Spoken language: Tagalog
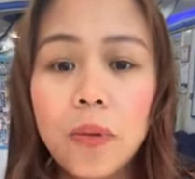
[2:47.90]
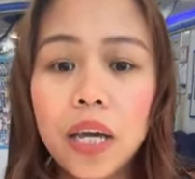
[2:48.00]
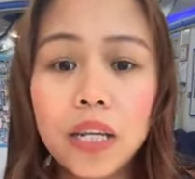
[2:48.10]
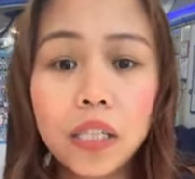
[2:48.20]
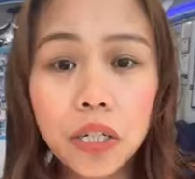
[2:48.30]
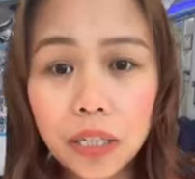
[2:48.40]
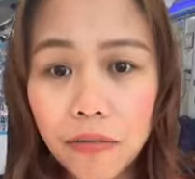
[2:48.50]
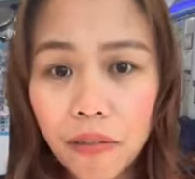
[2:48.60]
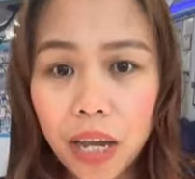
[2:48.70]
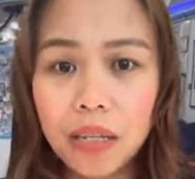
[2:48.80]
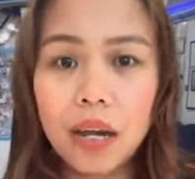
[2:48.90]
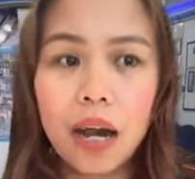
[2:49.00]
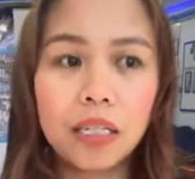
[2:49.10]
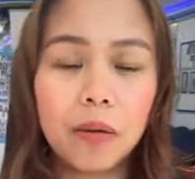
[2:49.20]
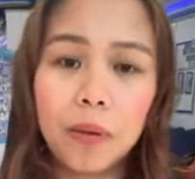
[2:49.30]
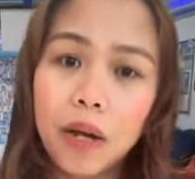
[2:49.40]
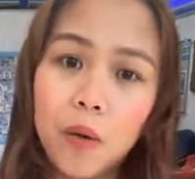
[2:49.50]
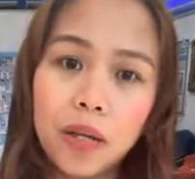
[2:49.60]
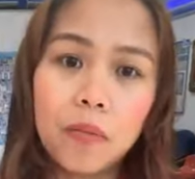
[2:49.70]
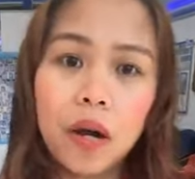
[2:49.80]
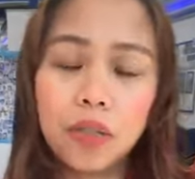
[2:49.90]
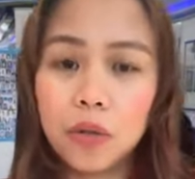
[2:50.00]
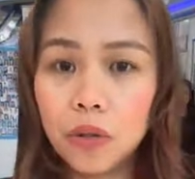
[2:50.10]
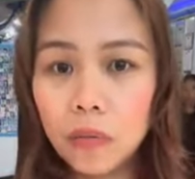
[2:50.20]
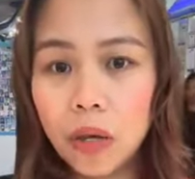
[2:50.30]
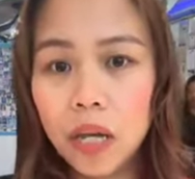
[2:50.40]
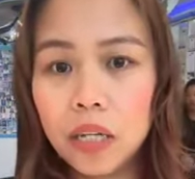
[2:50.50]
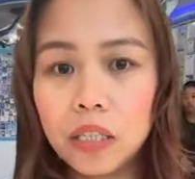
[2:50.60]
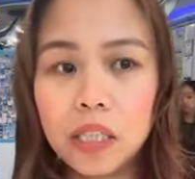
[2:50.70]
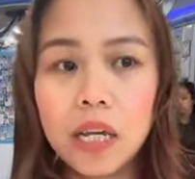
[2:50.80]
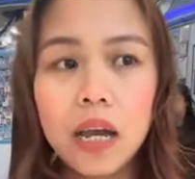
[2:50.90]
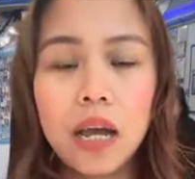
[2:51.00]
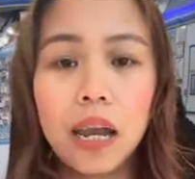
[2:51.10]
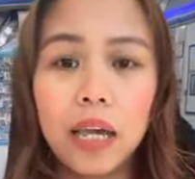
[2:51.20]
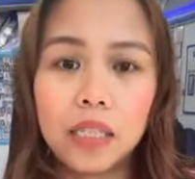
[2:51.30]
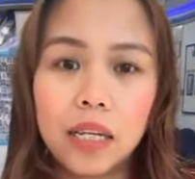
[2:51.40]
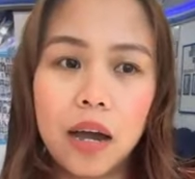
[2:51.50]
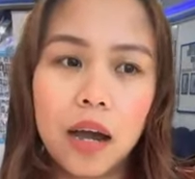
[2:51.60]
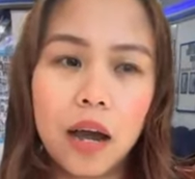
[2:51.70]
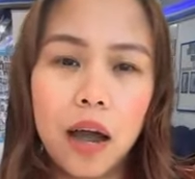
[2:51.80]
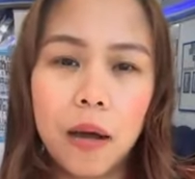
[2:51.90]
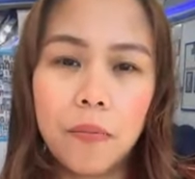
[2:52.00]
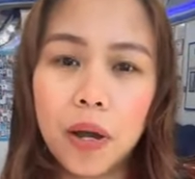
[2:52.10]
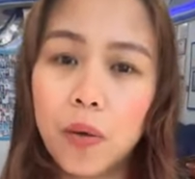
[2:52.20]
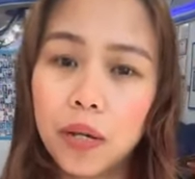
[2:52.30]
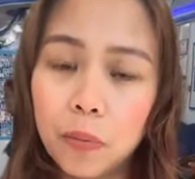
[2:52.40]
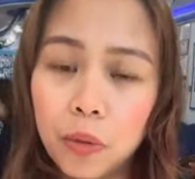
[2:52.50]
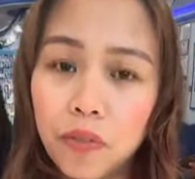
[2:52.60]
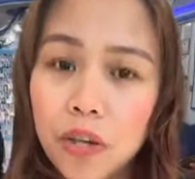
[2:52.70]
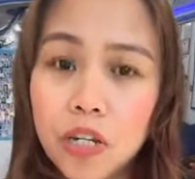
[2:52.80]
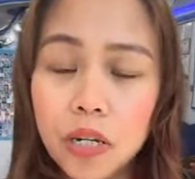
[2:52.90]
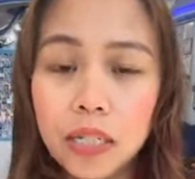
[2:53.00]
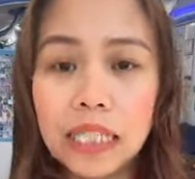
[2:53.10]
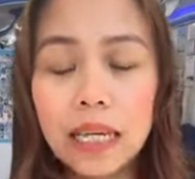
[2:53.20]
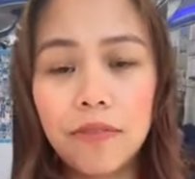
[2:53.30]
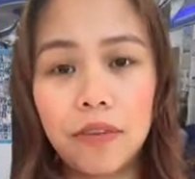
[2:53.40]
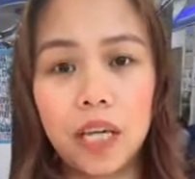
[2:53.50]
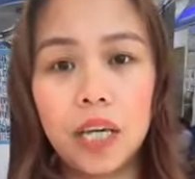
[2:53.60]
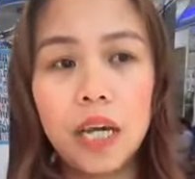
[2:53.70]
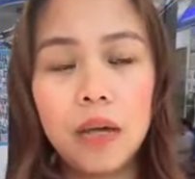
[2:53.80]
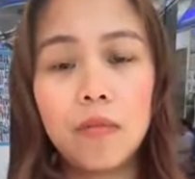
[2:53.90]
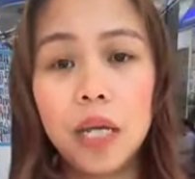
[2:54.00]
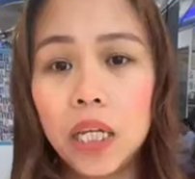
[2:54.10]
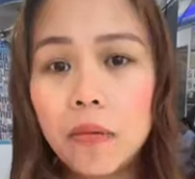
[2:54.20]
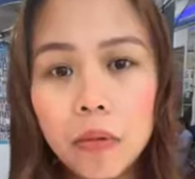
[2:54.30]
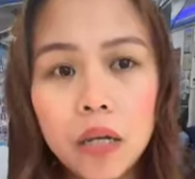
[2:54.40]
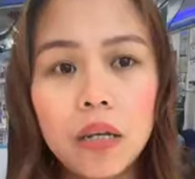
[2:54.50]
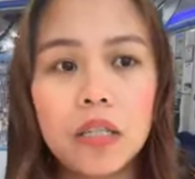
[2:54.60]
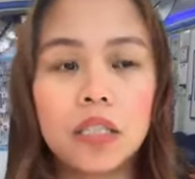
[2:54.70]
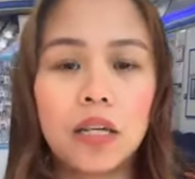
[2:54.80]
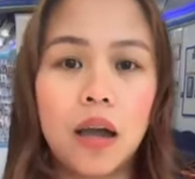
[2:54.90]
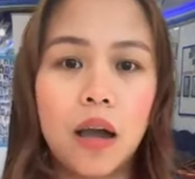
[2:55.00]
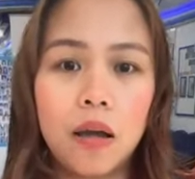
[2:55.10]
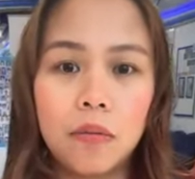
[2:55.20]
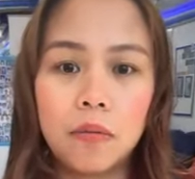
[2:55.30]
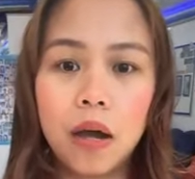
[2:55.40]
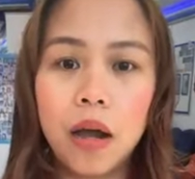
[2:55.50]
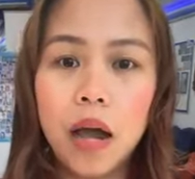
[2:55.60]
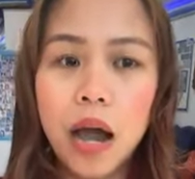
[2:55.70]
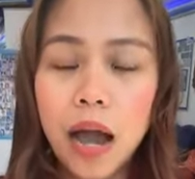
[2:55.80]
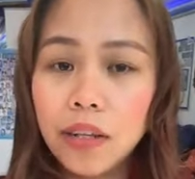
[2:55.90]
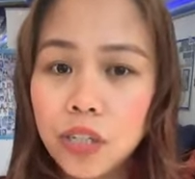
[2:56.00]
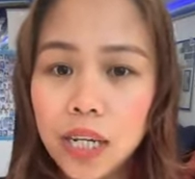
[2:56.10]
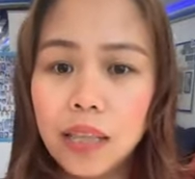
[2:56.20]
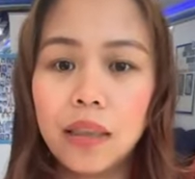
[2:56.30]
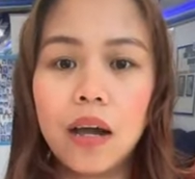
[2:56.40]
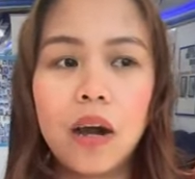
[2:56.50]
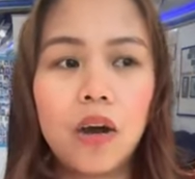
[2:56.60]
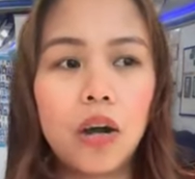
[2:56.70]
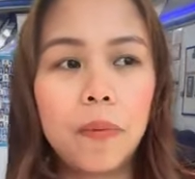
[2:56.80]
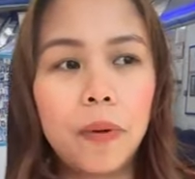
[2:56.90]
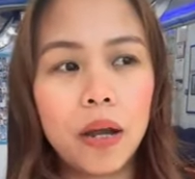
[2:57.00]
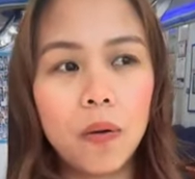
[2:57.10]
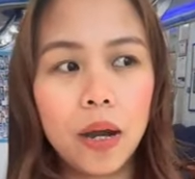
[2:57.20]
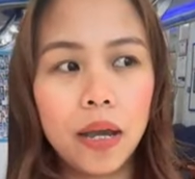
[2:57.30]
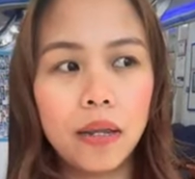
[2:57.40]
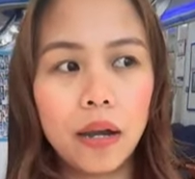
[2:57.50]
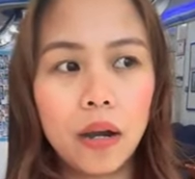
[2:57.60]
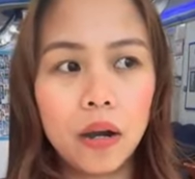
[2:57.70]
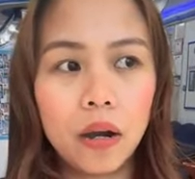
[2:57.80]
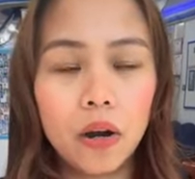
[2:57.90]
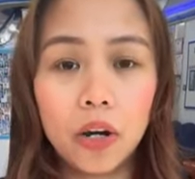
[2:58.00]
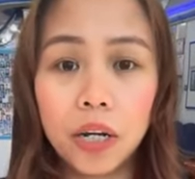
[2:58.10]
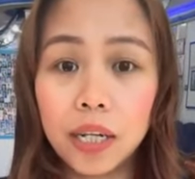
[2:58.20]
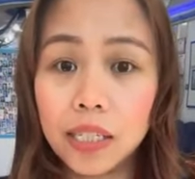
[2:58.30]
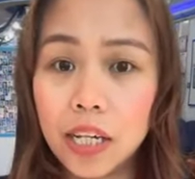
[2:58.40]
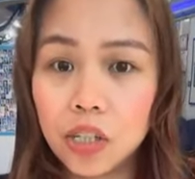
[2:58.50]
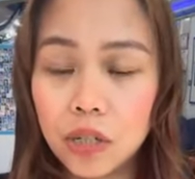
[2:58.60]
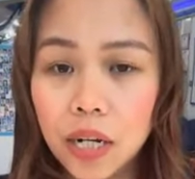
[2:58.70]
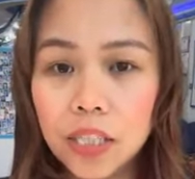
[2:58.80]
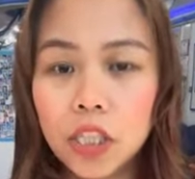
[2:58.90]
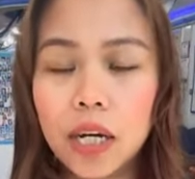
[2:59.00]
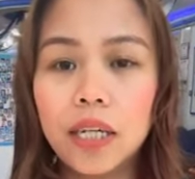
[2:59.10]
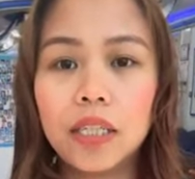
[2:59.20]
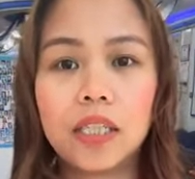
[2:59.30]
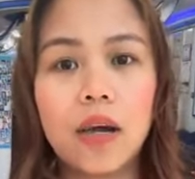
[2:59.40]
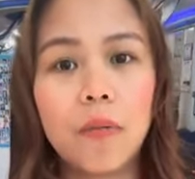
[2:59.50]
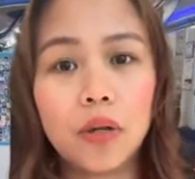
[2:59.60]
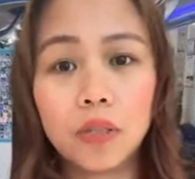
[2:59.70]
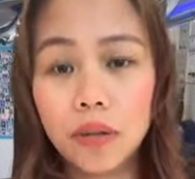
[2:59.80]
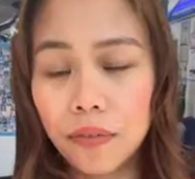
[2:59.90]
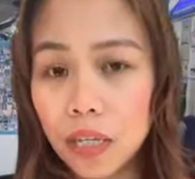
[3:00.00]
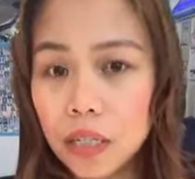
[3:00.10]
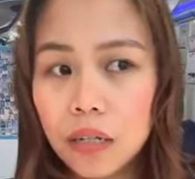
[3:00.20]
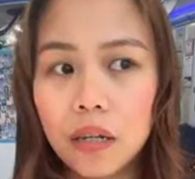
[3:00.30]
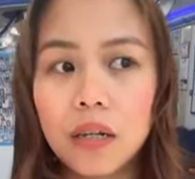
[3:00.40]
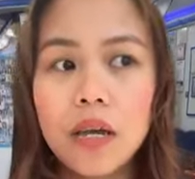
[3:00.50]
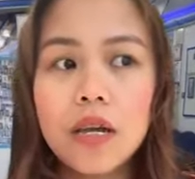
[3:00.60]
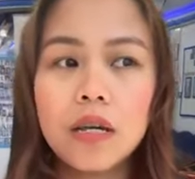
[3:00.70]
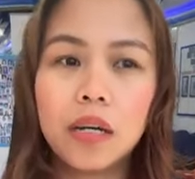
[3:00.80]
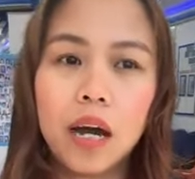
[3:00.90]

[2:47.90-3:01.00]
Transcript: ano maging certified ka sa paggawa ng mga documents, like sa um, paggawa ng professional CV, meeting minutes, um, agenda or paggawa ng organizational chart sa Microsoft Excel,